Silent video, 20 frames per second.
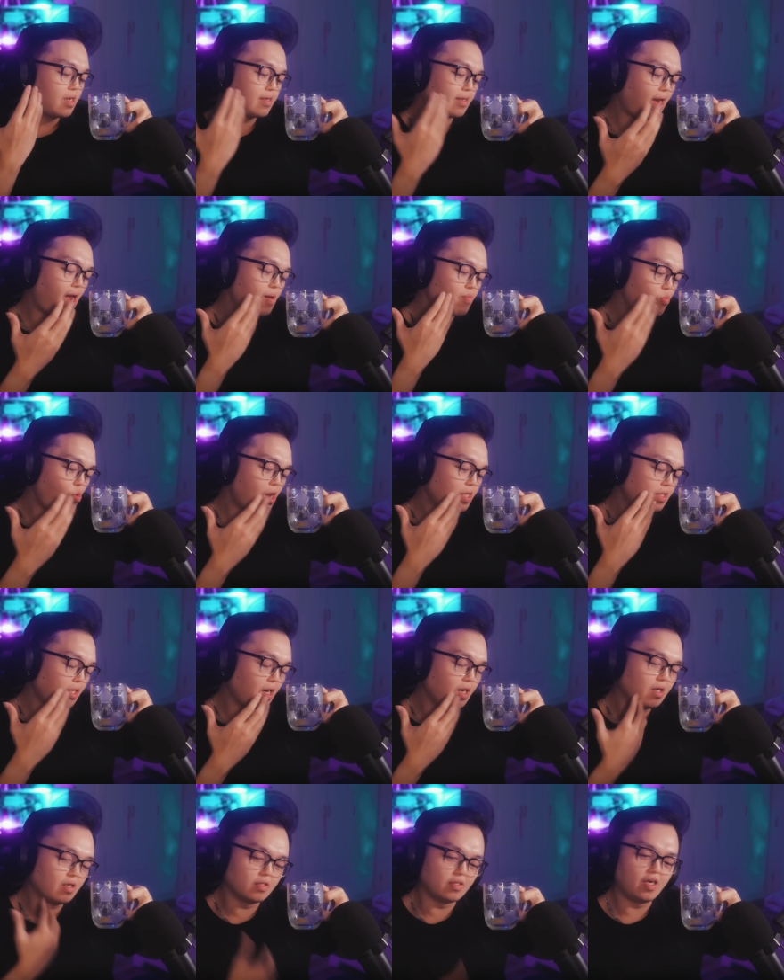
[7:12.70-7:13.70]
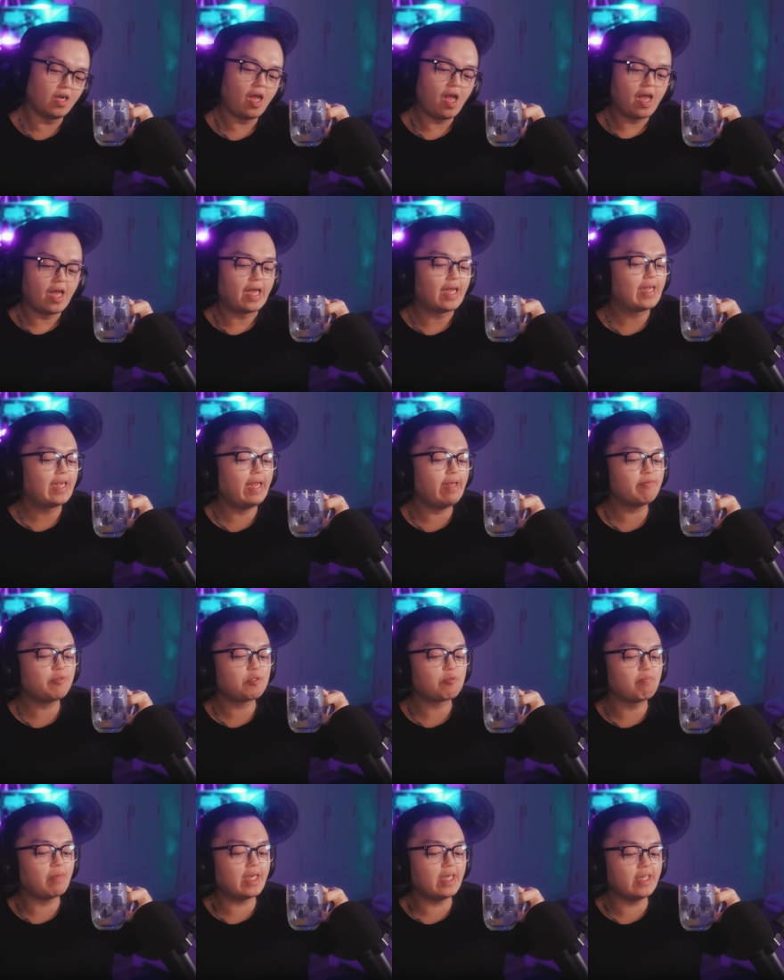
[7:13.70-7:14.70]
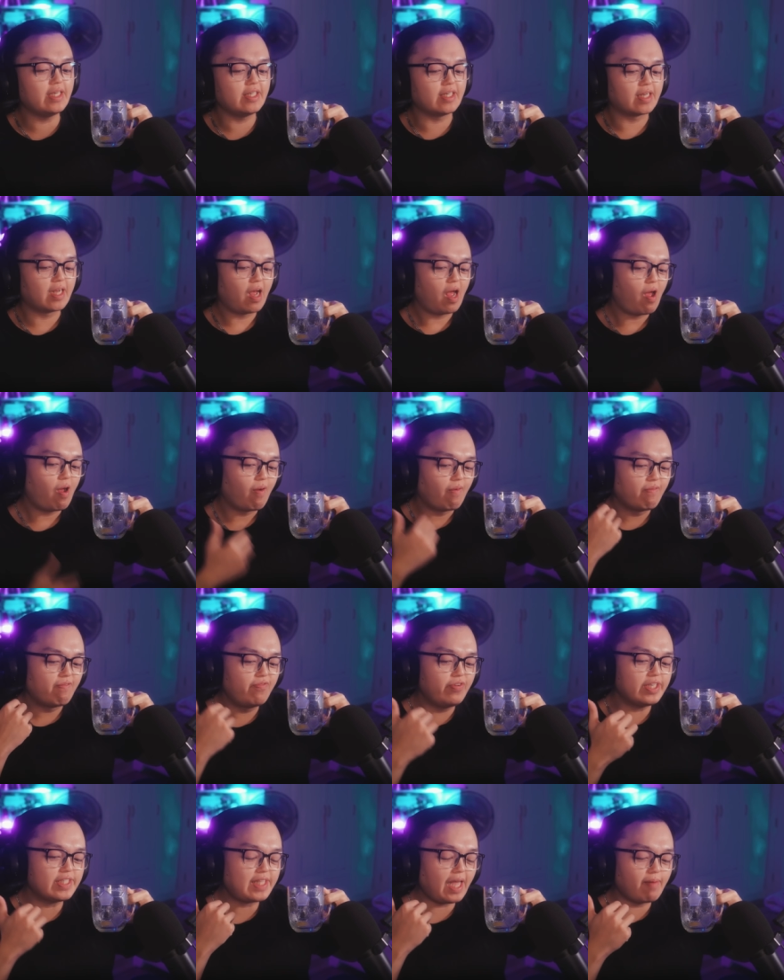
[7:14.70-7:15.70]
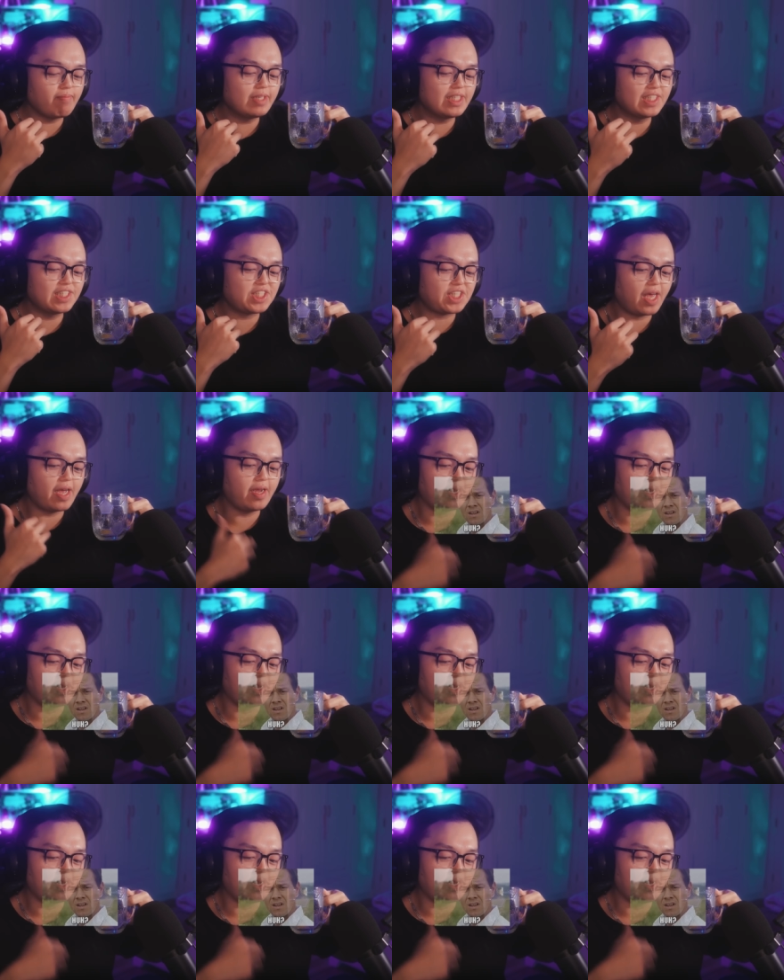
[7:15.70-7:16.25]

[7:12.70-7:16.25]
Calm water gives me vitamin C.